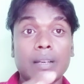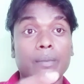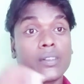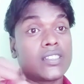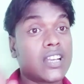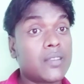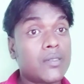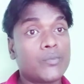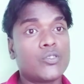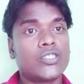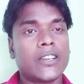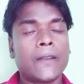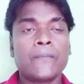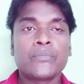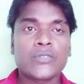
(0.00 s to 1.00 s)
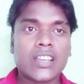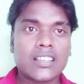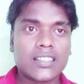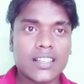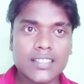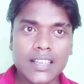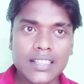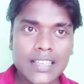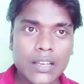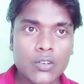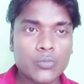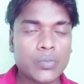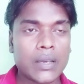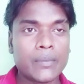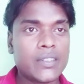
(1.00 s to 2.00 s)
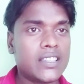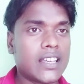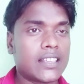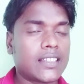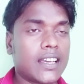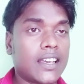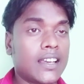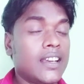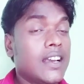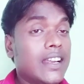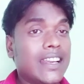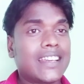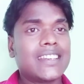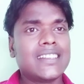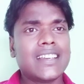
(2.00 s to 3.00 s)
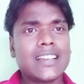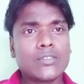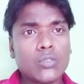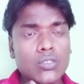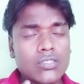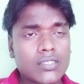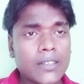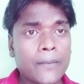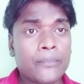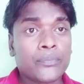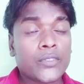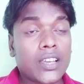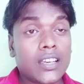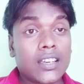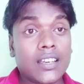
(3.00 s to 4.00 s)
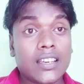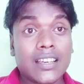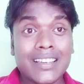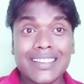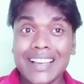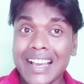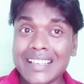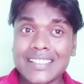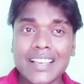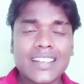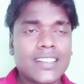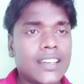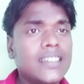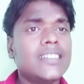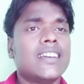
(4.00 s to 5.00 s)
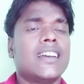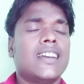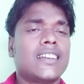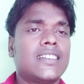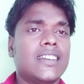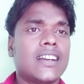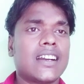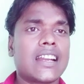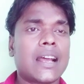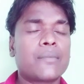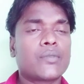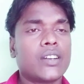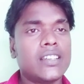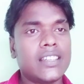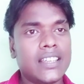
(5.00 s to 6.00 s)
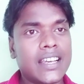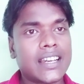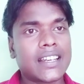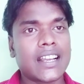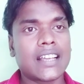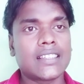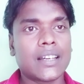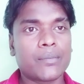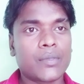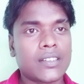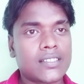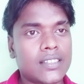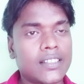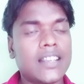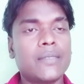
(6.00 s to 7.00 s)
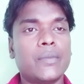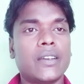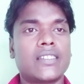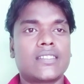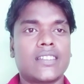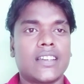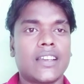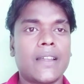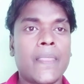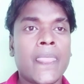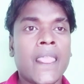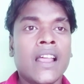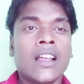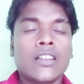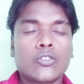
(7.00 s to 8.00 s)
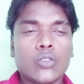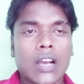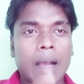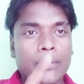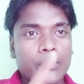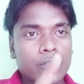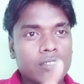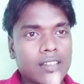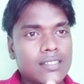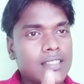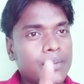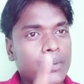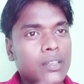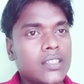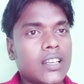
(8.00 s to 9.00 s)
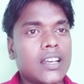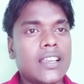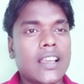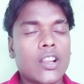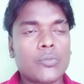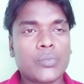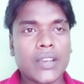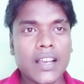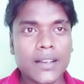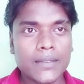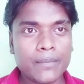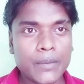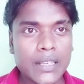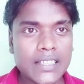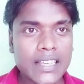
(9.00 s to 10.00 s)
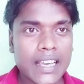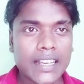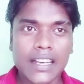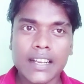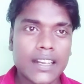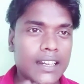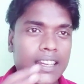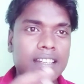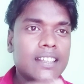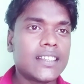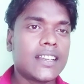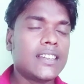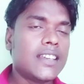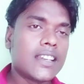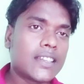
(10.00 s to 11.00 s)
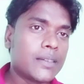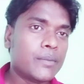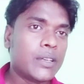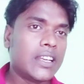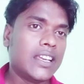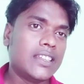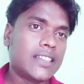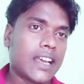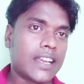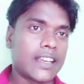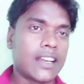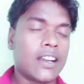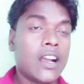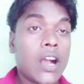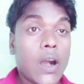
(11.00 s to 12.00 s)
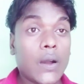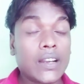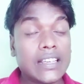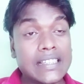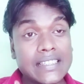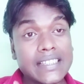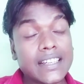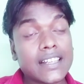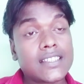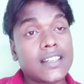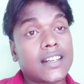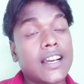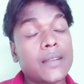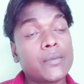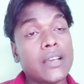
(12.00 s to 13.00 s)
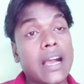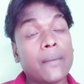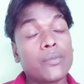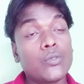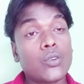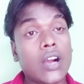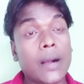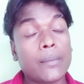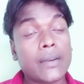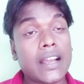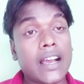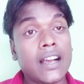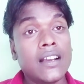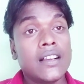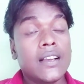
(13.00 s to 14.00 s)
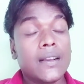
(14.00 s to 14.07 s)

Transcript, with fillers: उसके बदले में मुझे दस हज़ार रुपया मिल जाता है लेकिन ये दोस्त ऐसा नहीं है कि अगर आप कहीं एक रात अपना शरीर बेचते हैं तो आपको 10 से पंद्रह हज़ार रुपया मिल जाएगा गारंटी नहीं है कि मिल ही जाएगा और इसी के चक्कर में आप लोग अपना